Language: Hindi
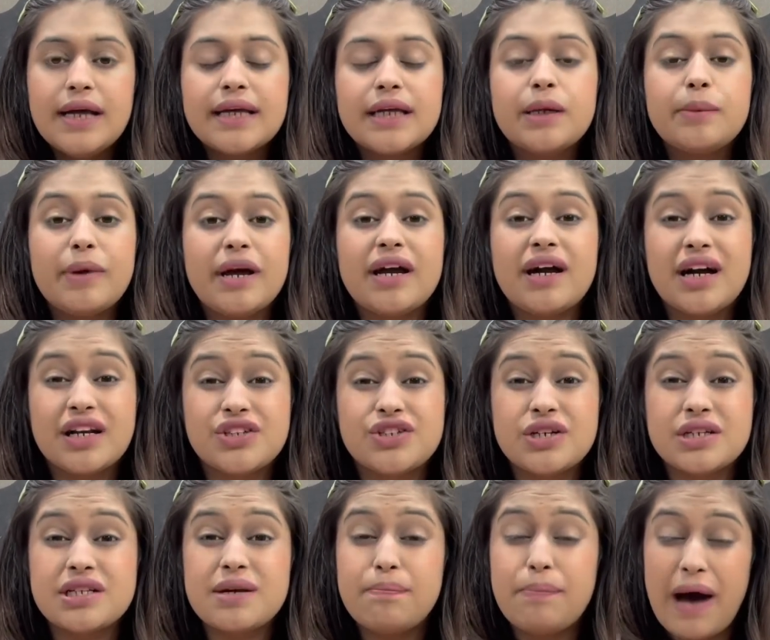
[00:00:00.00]
कि मैं एक अच्छा
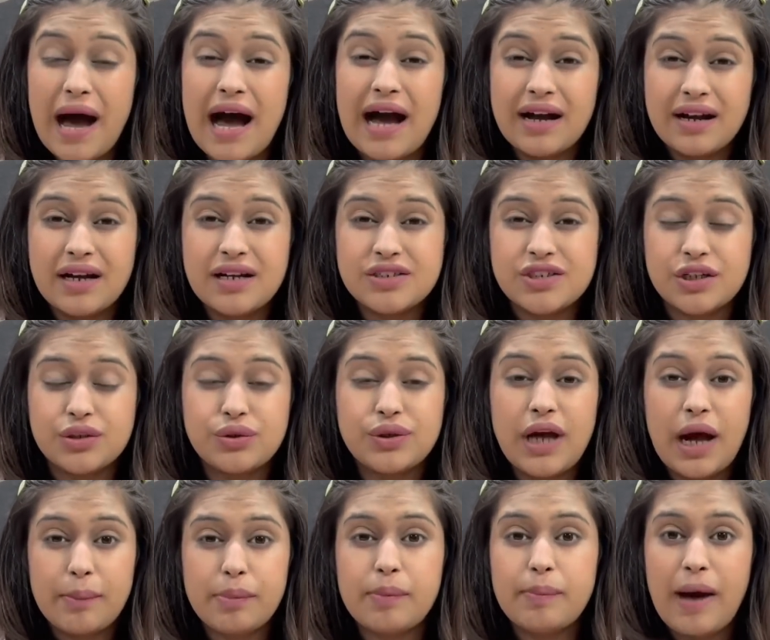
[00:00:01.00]
सा बैग लेना चाहती हूँ
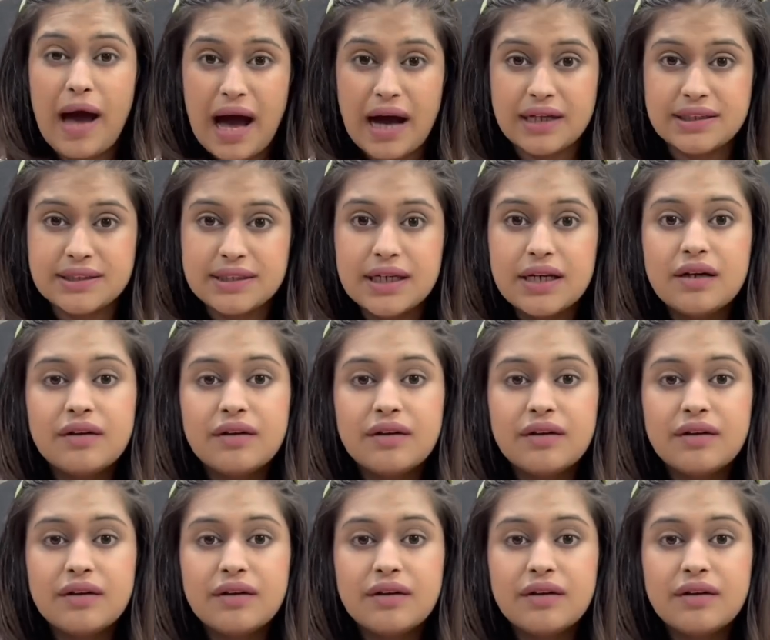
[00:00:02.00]
यहाँ पे बैग्स